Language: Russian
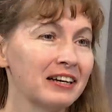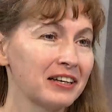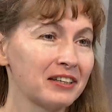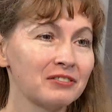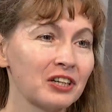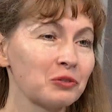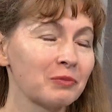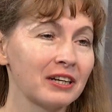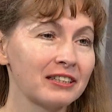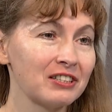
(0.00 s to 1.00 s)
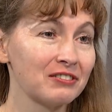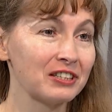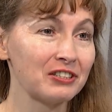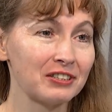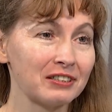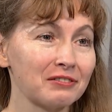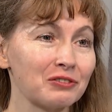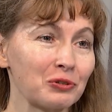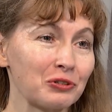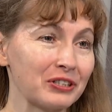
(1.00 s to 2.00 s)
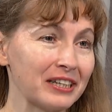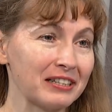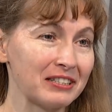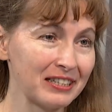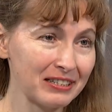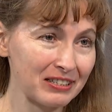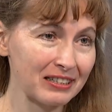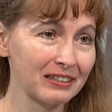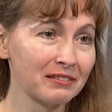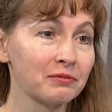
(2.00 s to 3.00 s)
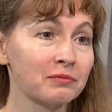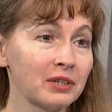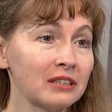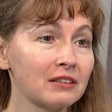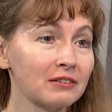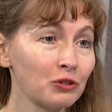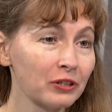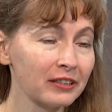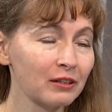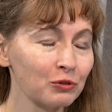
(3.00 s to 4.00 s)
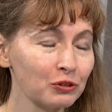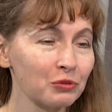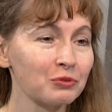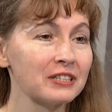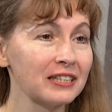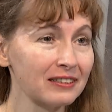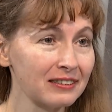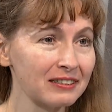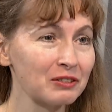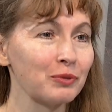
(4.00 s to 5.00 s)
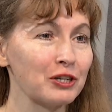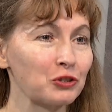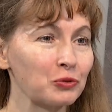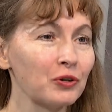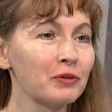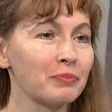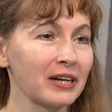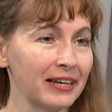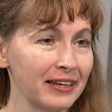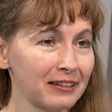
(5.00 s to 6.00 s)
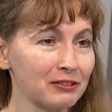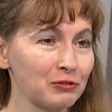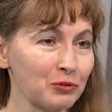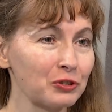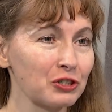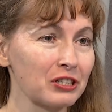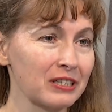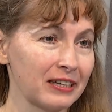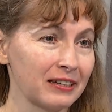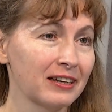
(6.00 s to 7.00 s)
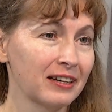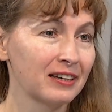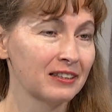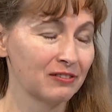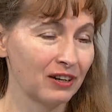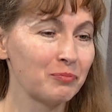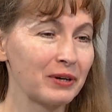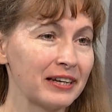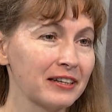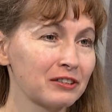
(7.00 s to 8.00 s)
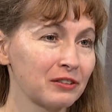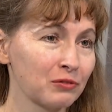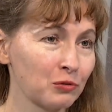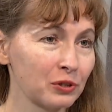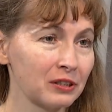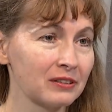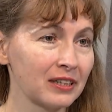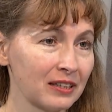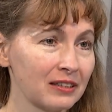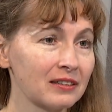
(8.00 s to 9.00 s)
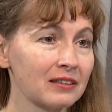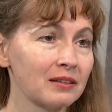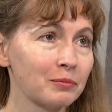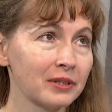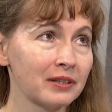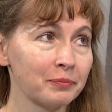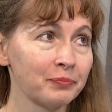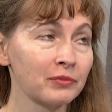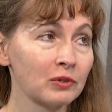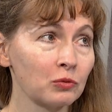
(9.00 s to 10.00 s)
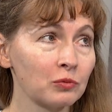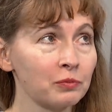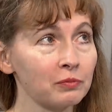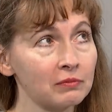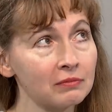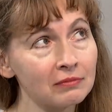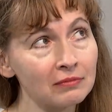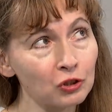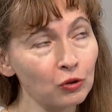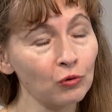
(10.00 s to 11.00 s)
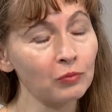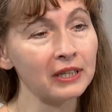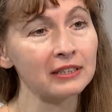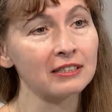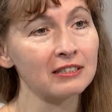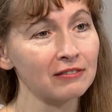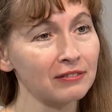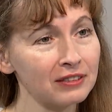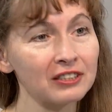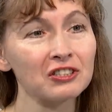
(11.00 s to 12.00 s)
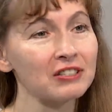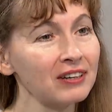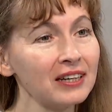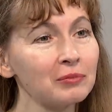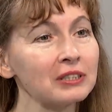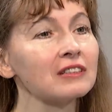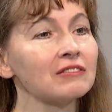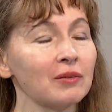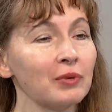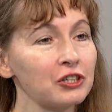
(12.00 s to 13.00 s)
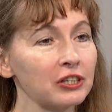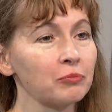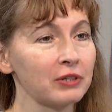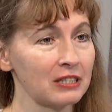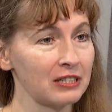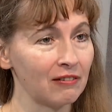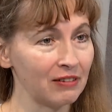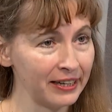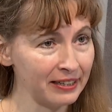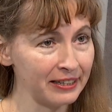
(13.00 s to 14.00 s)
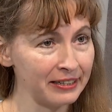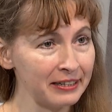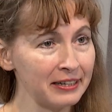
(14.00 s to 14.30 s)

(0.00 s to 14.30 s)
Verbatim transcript: И в нашем коллективе есть и взрослые артисты. Это все для того, чтобы сделать большой проект творческий. Два проекта в год, таких как бы, ну, шоу мы это не, не называем, это два больших представления.